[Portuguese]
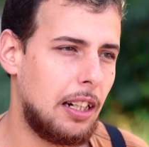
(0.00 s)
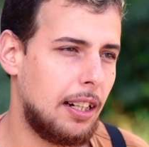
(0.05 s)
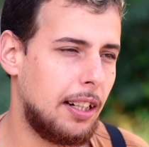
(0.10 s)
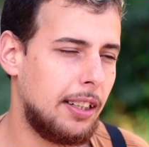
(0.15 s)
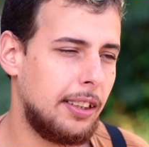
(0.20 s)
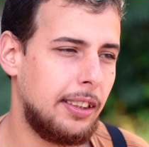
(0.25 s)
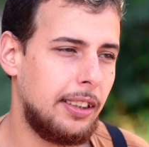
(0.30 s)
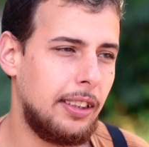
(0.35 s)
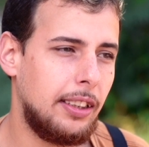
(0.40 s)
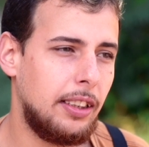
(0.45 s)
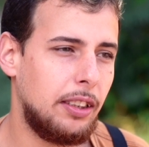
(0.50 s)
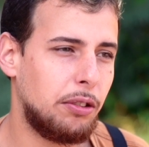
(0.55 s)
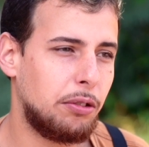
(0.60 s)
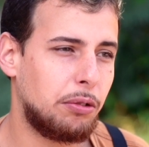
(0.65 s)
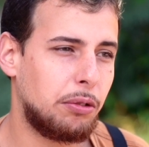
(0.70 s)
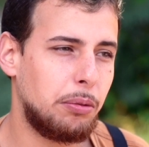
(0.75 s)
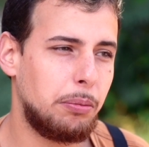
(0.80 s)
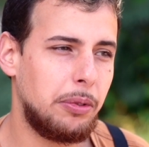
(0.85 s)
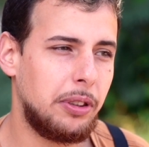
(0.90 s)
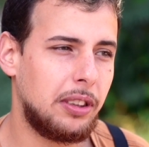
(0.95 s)
aí eu
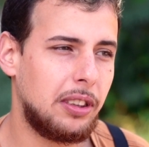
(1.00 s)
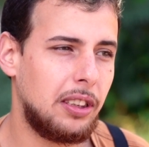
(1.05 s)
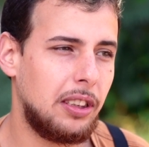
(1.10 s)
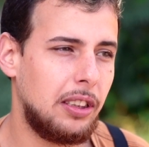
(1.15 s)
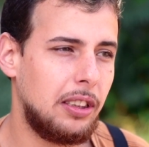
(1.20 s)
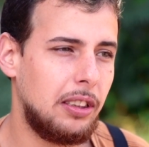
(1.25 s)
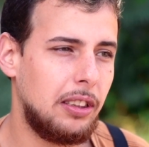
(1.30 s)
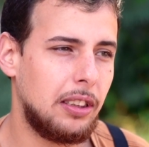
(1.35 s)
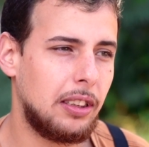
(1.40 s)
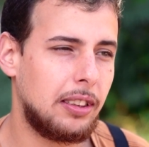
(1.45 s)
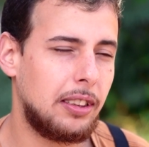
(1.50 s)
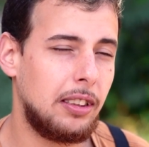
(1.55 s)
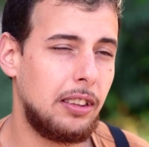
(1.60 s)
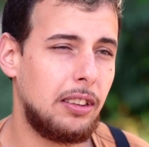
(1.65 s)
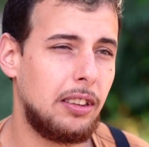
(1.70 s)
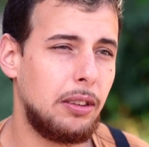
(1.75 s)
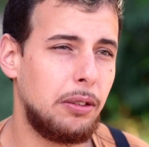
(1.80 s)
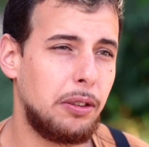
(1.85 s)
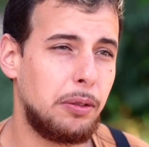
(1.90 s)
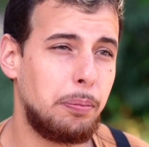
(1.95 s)
comecei a
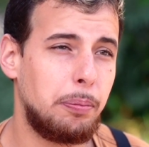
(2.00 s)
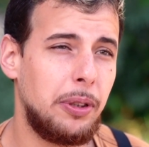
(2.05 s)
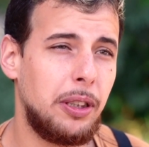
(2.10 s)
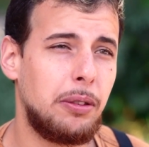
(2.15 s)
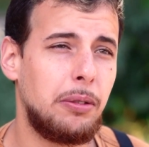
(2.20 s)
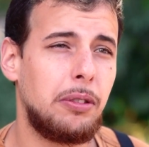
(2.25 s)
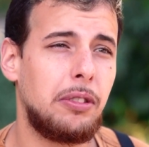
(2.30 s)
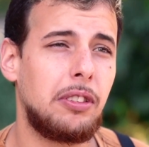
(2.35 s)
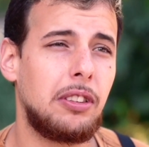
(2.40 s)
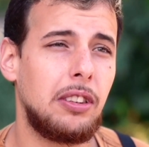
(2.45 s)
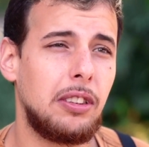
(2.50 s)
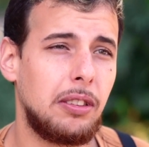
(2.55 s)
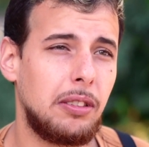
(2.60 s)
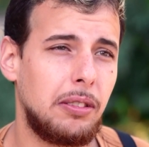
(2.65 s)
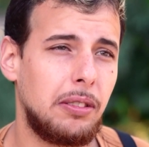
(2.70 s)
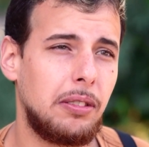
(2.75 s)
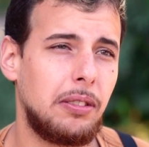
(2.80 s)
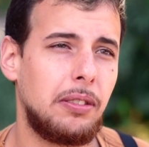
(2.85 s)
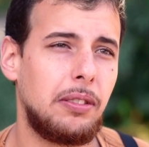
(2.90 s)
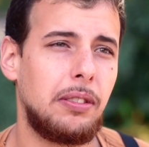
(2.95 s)
sentir o Espírito
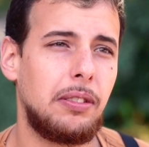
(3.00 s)
Santo.